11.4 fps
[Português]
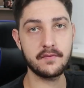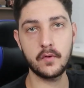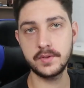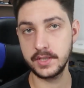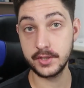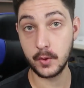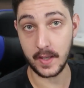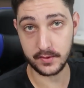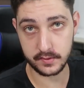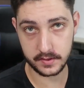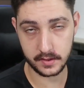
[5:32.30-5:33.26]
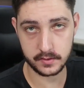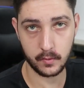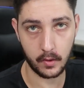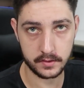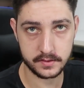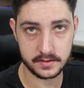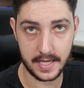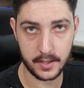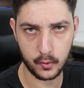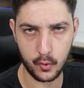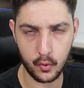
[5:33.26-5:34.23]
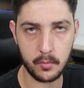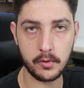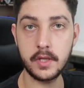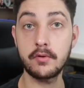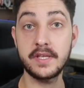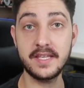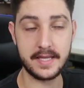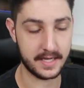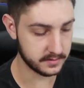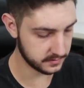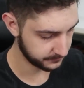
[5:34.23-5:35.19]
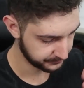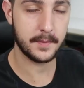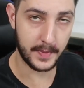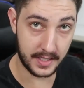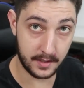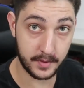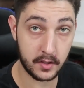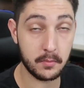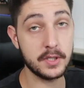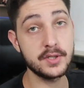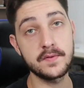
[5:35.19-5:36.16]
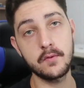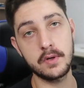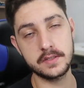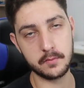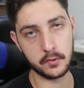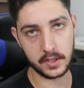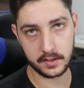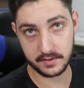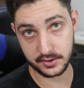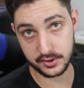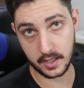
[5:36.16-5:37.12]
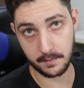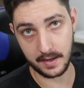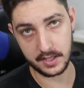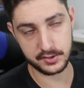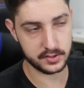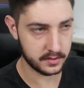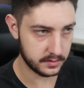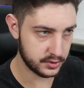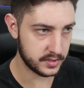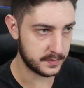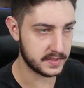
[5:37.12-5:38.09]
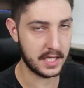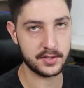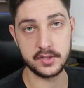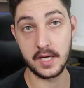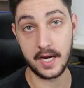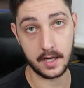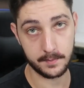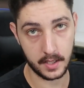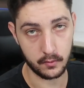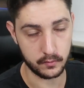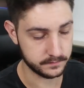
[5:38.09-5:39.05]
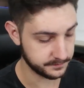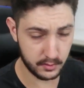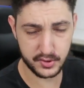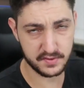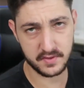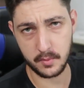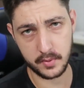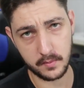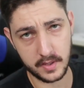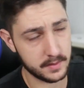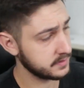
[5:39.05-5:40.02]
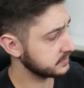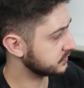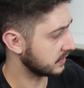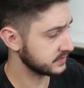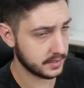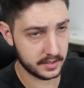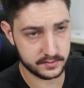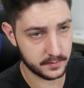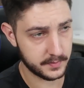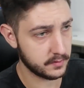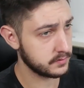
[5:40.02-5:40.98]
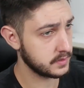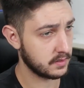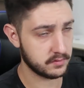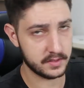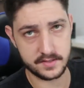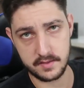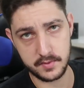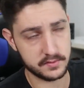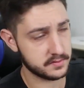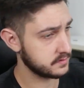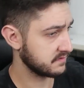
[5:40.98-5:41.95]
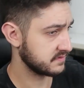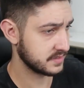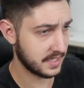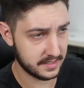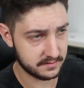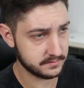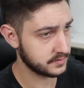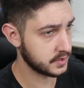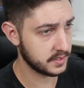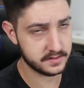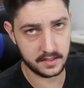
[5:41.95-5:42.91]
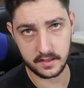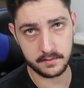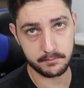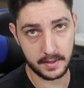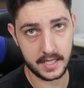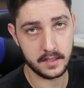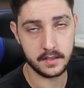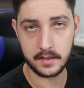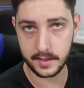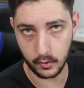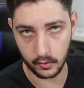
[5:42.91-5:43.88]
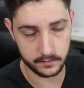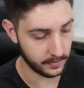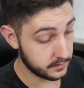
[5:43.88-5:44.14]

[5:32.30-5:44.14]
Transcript: A fonte é de 400 watts da Aerocool modelo Kickass e a é placa-mãe, como a gente viu antes, modelinho da Gigabyte de chipset H61, que eu não tive nenhum problema, só instalei o CPU, não atualizei BIOS, não fiz nada, só instalei, pá, ligou.